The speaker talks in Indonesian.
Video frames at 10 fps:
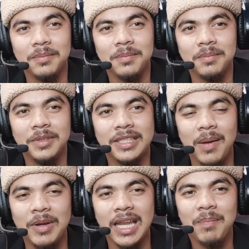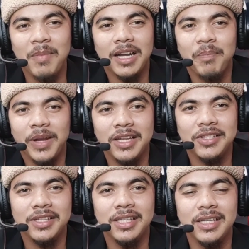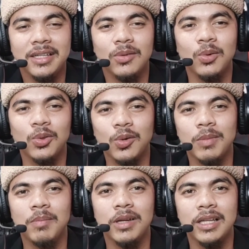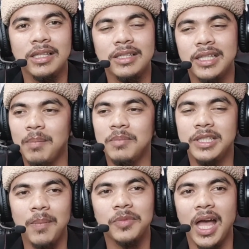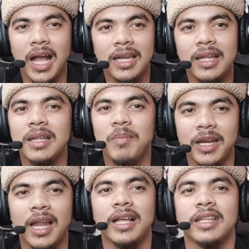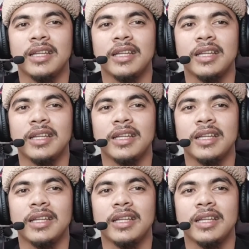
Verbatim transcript: bisa menambah referensi untuk membeli jam-jam tangan dari brand Alexander